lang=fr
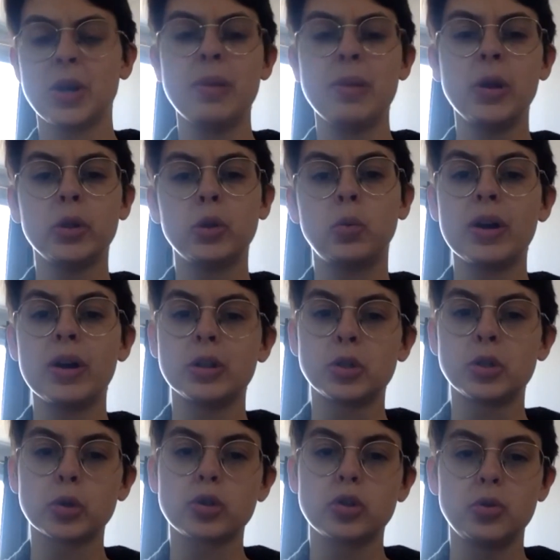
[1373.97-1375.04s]
Ah, mais là, toi,
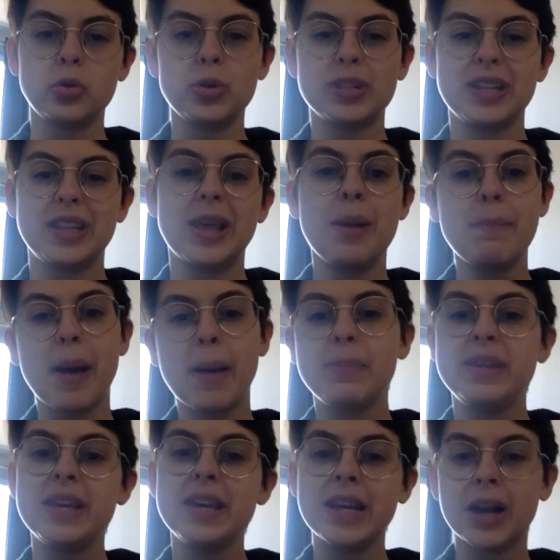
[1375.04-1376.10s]
as-tu reçu tel
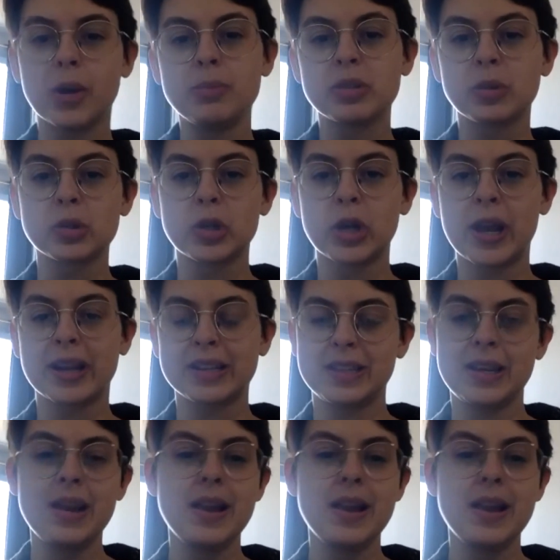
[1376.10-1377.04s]
papier de la commission scolaire?